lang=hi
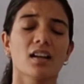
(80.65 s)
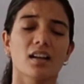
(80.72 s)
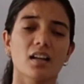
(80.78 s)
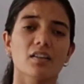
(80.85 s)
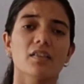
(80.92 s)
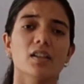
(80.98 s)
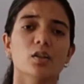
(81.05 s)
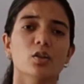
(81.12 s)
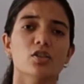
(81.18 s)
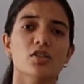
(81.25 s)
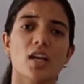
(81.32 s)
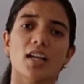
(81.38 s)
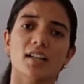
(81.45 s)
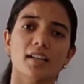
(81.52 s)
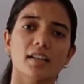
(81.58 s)
लवण और
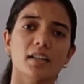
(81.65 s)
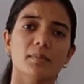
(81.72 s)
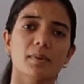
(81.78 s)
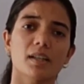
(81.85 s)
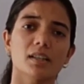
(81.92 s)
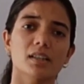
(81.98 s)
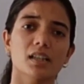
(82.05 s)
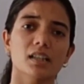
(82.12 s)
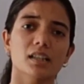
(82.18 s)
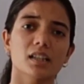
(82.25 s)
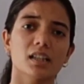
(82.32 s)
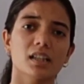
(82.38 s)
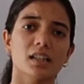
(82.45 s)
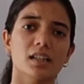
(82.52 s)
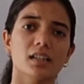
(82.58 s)
जल का निर्माण करते
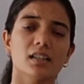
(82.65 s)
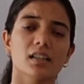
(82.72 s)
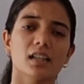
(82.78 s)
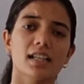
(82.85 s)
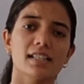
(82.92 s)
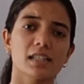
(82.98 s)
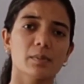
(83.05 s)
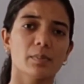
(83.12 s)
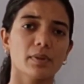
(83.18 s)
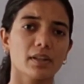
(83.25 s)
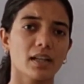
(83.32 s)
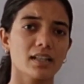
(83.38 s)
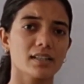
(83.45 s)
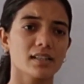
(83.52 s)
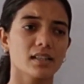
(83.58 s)
हैं इसी
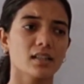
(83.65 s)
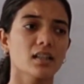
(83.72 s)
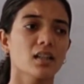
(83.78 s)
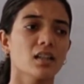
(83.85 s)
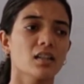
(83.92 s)
प्रकार से